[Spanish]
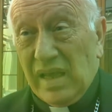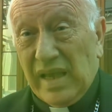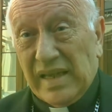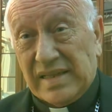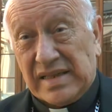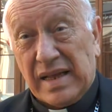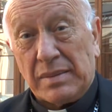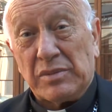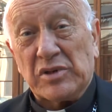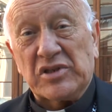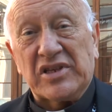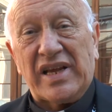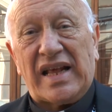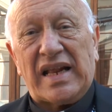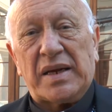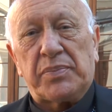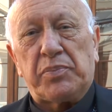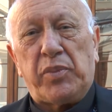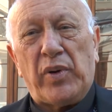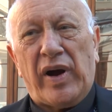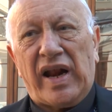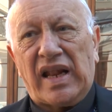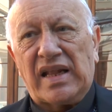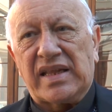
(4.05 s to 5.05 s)
Estamos a las
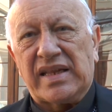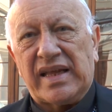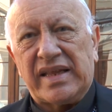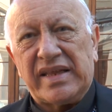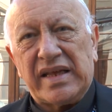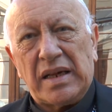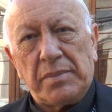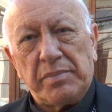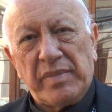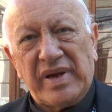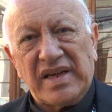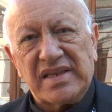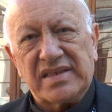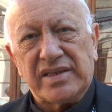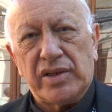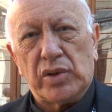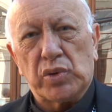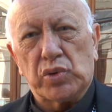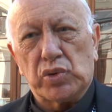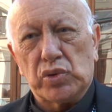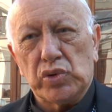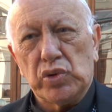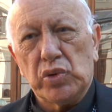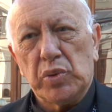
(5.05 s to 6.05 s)
puertas del mes de
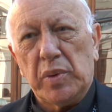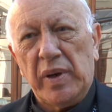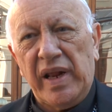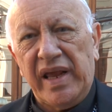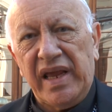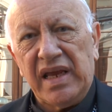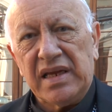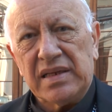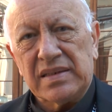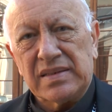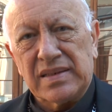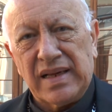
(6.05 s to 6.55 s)
octubre.